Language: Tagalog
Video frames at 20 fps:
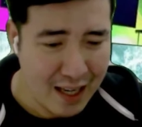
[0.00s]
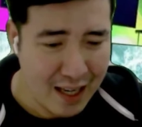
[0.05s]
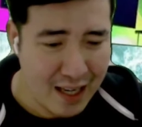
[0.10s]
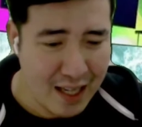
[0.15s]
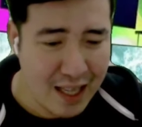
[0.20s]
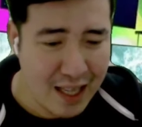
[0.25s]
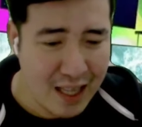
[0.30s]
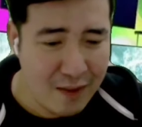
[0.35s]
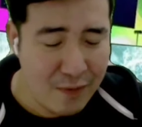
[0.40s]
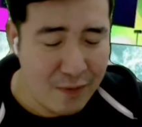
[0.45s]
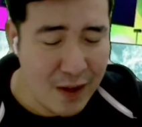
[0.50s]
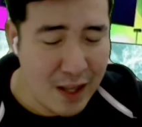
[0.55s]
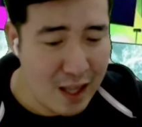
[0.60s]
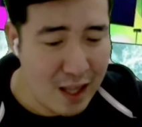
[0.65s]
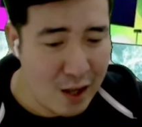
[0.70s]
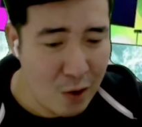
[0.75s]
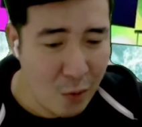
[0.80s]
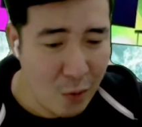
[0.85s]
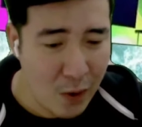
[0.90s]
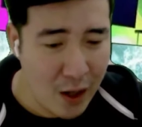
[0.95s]
Hindi si
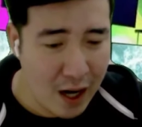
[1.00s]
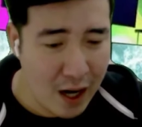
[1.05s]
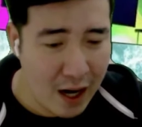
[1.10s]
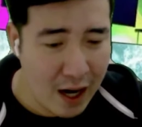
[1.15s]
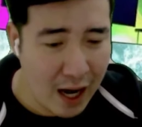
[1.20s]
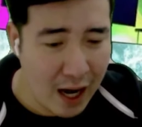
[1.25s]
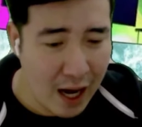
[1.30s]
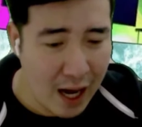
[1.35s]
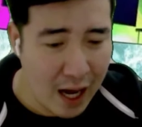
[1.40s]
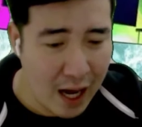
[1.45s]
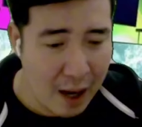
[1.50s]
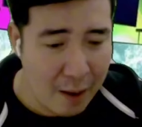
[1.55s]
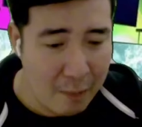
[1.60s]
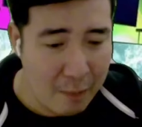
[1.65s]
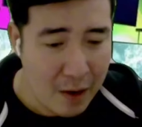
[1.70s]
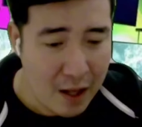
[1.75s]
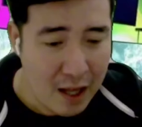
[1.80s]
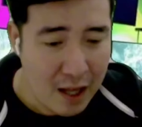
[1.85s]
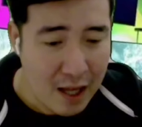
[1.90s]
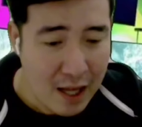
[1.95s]
Vinci yung walang
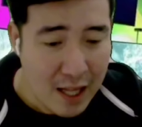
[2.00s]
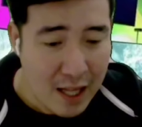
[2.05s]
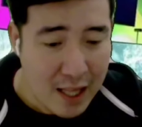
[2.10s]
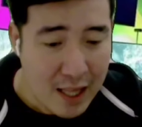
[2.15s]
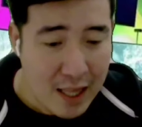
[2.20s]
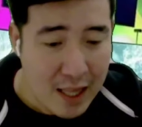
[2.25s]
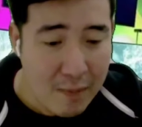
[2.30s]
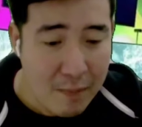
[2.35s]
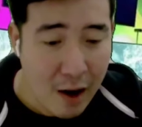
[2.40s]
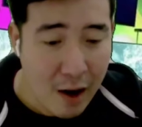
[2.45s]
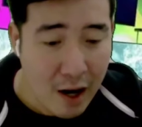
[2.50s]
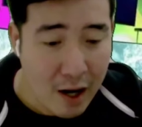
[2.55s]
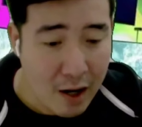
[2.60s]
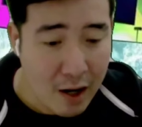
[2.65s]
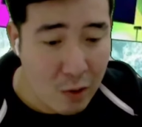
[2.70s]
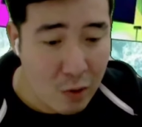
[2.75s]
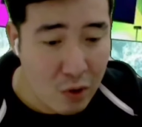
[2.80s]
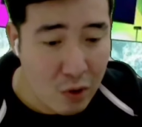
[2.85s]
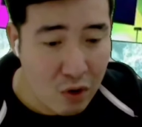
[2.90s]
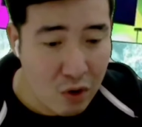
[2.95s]
cap. Si
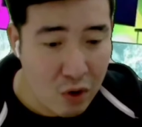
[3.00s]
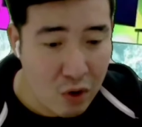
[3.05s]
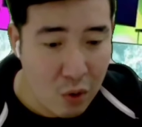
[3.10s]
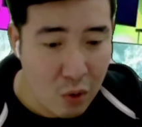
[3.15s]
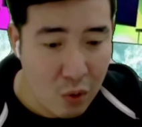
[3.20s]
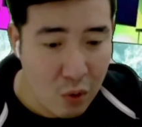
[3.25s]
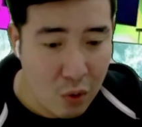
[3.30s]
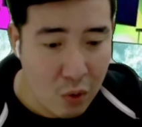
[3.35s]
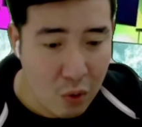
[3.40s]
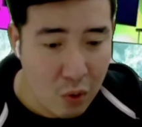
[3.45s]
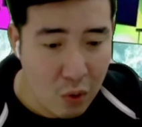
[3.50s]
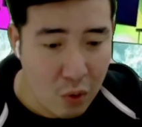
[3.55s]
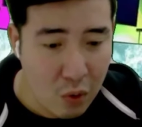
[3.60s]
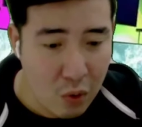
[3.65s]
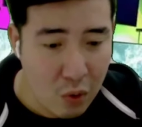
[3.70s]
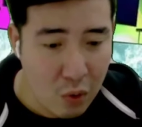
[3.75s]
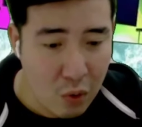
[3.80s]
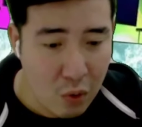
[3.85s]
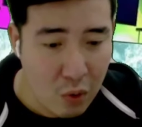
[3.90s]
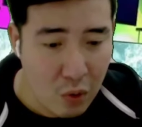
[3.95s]
Marcos
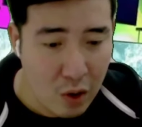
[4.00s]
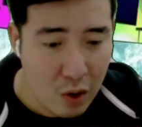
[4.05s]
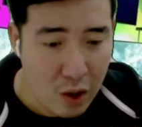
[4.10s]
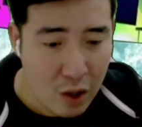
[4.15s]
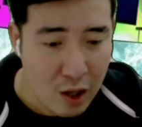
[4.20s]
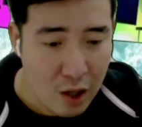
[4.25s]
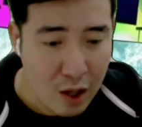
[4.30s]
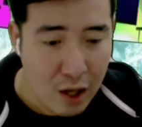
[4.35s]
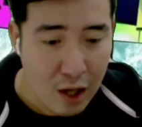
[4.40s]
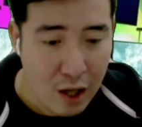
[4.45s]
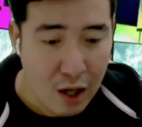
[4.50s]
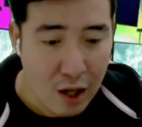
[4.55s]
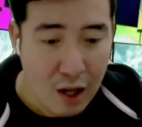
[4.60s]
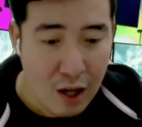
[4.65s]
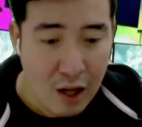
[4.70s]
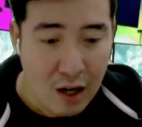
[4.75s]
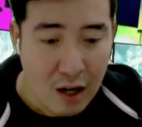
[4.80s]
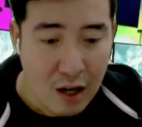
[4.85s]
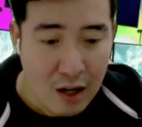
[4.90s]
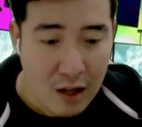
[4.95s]
yun.
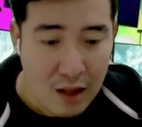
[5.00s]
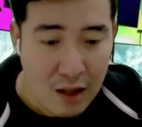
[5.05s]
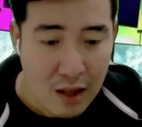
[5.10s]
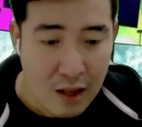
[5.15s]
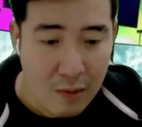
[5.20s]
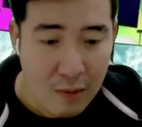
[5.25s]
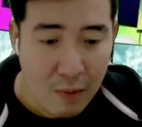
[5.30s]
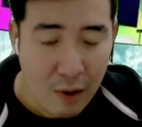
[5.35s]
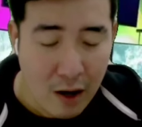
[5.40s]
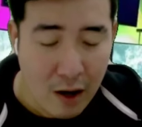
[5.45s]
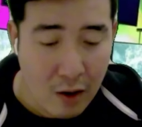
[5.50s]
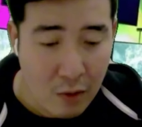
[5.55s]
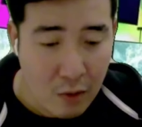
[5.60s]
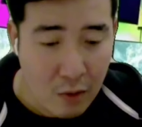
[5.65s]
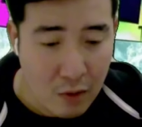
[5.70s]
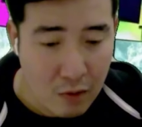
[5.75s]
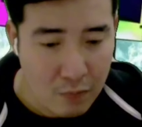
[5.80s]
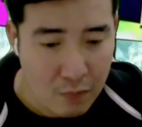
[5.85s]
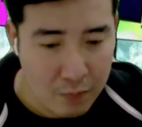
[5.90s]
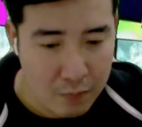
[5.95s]
Si
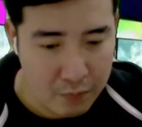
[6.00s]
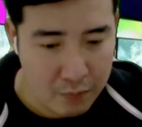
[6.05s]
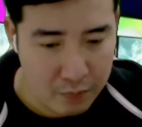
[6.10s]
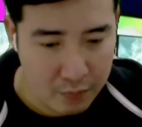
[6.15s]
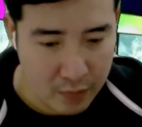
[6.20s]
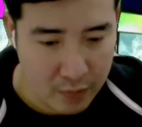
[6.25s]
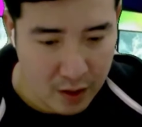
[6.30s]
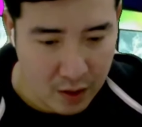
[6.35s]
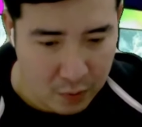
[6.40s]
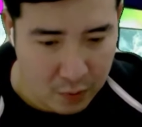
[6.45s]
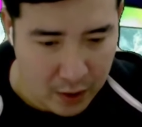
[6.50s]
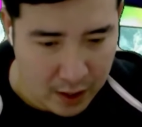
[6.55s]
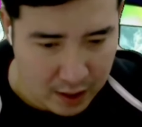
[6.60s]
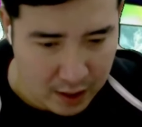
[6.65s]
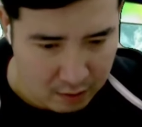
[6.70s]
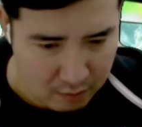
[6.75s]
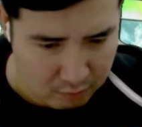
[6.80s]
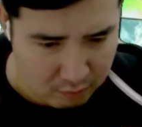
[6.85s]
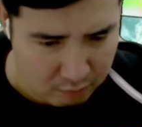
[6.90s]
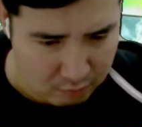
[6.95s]
Marcos. Wait.
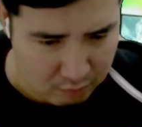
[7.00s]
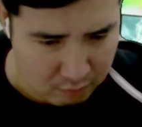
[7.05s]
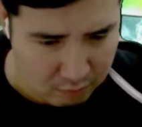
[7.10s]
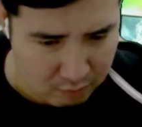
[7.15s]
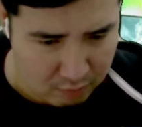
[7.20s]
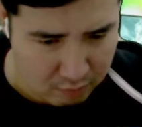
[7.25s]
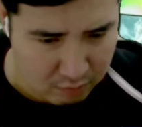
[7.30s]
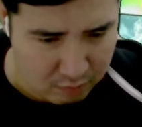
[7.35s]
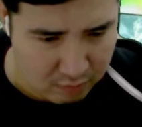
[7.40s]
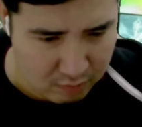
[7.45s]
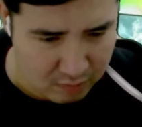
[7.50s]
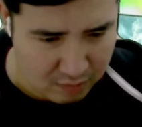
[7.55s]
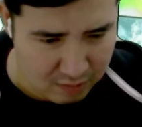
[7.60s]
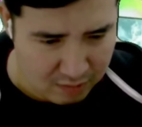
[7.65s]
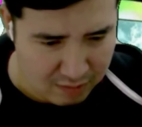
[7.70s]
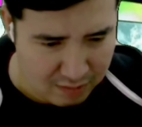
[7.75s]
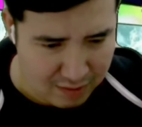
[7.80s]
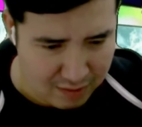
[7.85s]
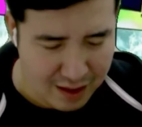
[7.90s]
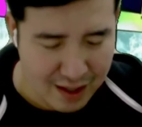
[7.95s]

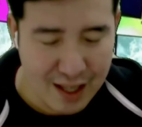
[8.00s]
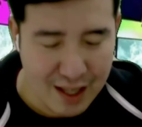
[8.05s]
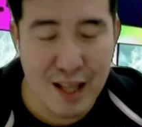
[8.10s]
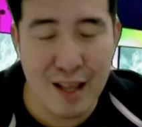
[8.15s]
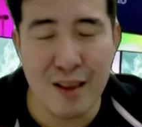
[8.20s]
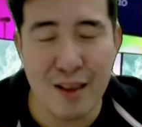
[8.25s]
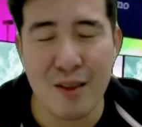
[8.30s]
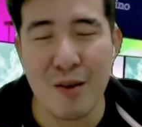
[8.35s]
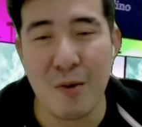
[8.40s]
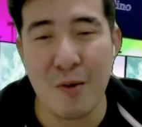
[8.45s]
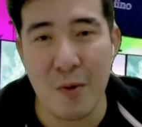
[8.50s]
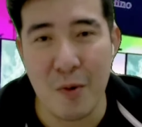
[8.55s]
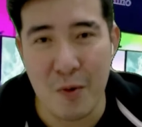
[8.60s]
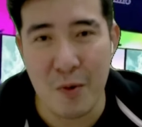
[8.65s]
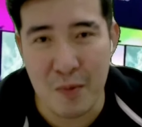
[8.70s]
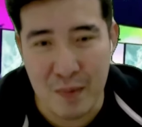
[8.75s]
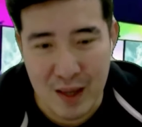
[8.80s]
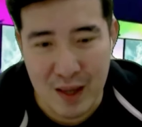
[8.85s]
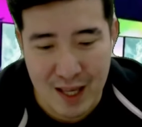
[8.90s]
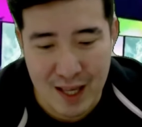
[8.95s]
It's
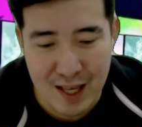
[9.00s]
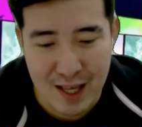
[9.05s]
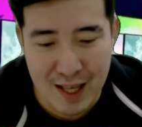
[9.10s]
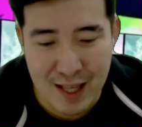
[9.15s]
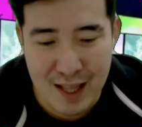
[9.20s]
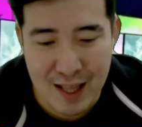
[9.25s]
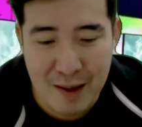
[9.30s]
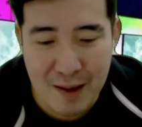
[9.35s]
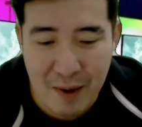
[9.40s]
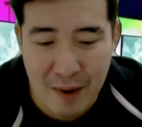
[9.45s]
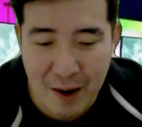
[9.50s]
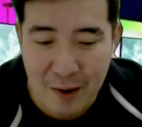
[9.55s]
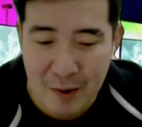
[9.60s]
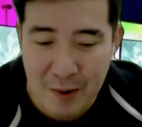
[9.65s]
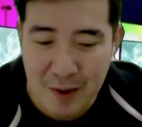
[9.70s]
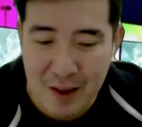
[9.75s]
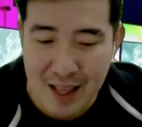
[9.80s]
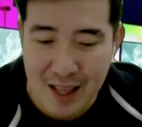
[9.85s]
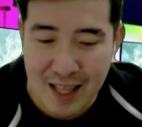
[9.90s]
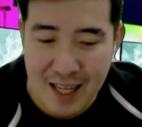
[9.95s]
Jerome. Si
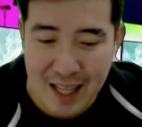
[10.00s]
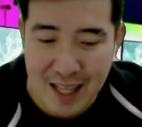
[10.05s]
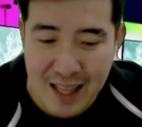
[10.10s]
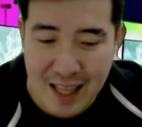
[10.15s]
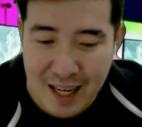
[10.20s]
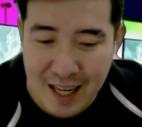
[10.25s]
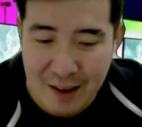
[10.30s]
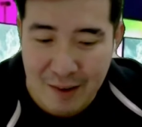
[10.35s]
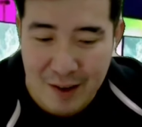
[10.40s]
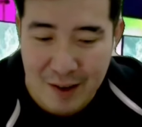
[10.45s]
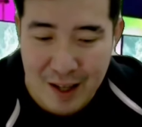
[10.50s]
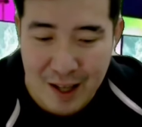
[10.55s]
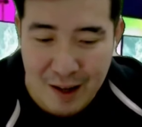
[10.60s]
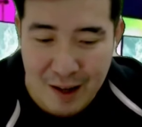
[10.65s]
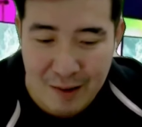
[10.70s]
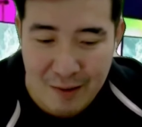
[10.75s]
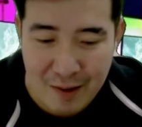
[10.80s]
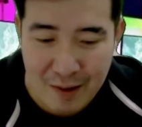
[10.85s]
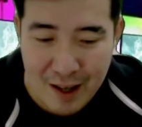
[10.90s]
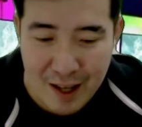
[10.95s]
Marcos kasi nasa likod ni
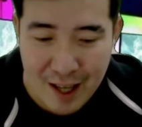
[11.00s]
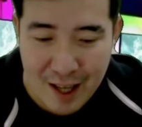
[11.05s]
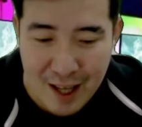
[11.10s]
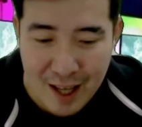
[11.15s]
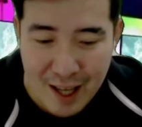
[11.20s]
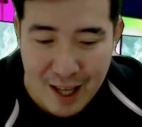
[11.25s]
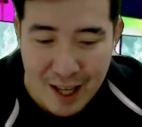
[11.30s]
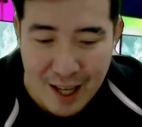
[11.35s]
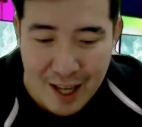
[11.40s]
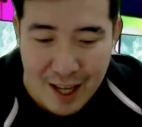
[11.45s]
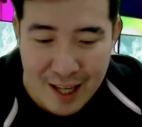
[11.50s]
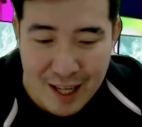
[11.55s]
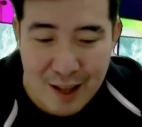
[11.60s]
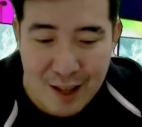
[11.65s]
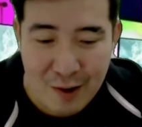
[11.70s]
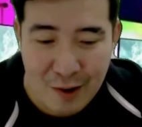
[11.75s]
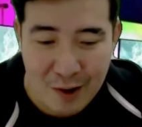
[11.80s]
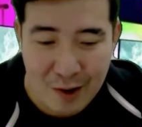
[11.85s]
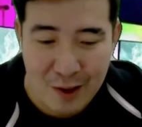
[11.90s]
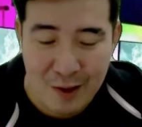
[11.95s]
ano eh. Ni
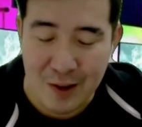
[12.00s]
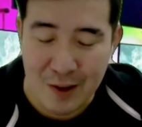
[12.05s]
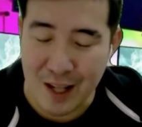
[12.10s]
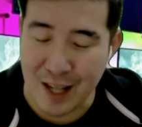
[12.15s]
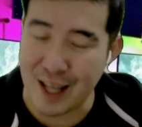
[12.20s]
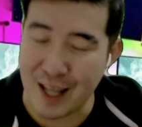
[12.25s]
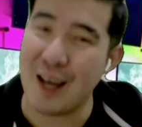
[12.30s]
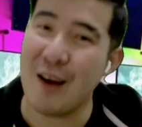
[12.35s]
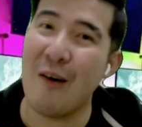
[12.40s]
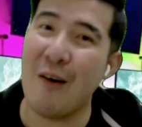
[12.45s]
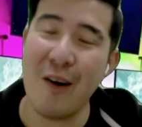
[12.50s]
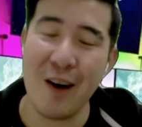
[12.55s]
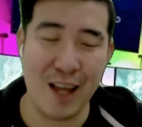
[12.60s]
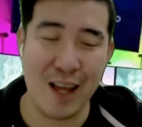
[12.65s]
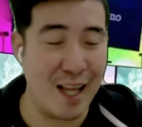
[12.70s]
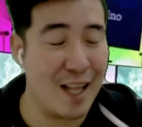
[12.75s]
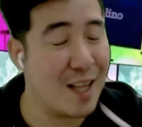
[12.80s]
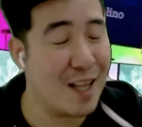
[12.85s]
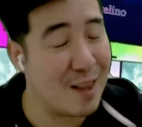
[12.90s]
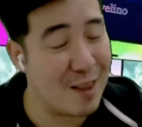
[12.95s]
Tonton eh. Okay,
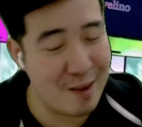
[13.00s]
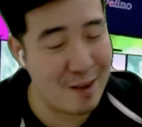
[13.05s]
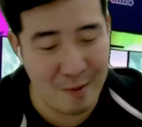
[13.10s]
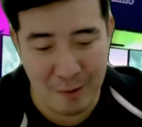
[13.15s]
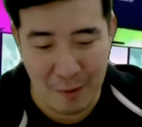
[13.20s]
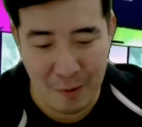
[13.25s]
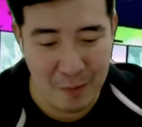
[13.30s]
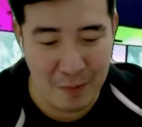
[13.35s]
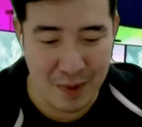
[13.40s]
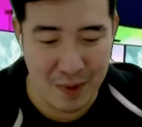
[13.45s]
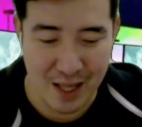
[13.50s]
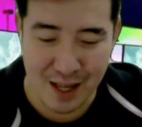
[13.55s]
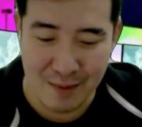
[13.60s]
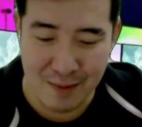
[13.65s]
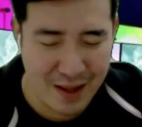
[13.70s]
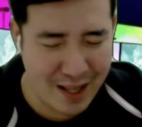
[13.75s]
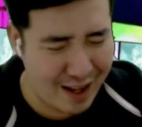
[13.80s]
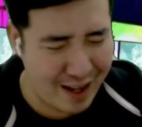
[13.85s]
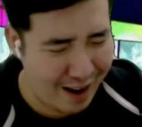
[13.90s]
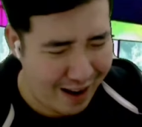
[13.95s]
it's Jerome.
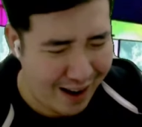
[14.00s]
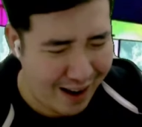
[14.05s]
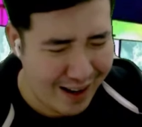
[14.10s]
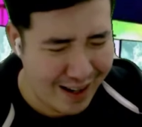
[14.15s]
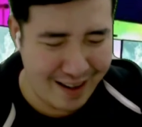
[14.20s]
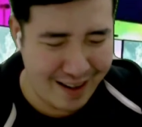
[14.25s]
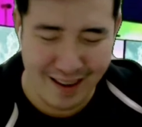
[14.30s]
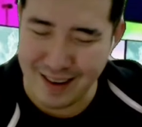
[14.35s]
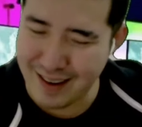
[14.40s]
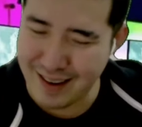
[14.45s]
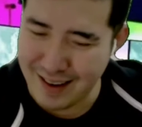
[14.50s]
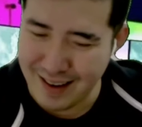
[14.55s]
My God.